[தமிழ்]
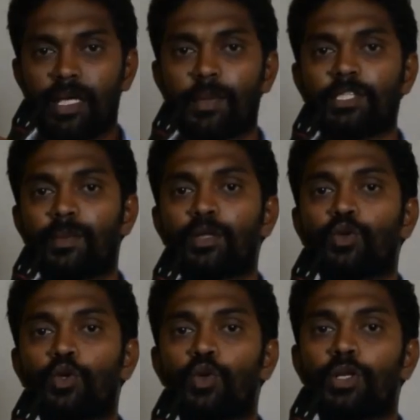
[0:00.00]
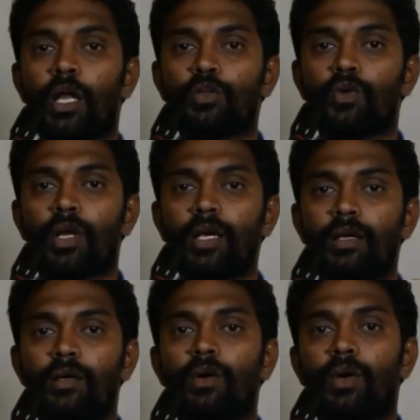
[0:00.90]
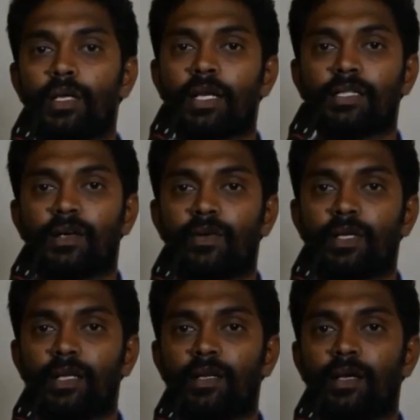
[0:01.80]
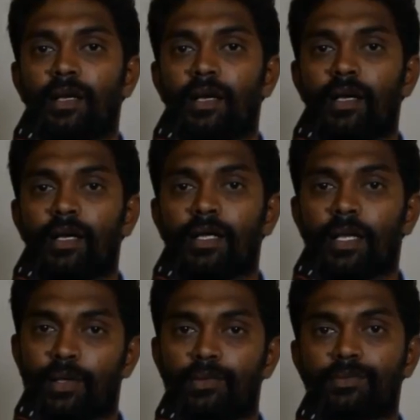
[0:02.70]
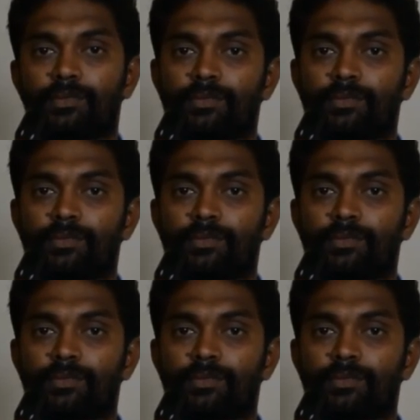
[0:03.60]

அதிகபட்சமாக தொண்ணூறு நாளுக்குள்ளே உங்களுக்கான தகவல்கள் கிடைக்கும்